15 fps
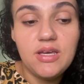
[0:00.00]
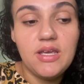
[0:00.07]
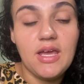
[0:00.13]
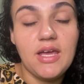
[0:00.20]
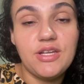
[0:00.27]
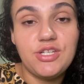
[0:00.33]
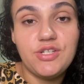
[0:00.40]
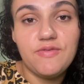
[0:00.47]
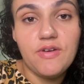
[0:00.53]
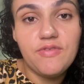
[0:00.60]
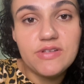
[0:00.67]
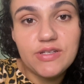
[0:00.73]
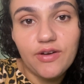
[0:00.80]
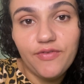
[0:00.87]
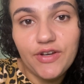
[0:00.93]
E aí a gente vai
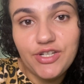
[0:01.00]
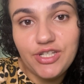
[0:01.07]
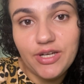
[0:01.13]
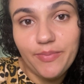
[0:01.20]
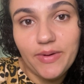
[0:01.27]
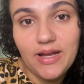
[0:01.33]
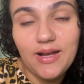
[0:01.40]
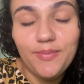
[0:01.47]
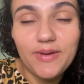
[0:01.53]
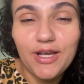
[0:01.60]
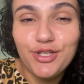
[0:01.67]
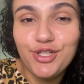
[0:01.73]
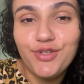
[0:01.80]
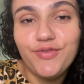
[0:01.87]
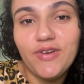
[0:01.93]
fazer uma festinha pra ele, porque a gente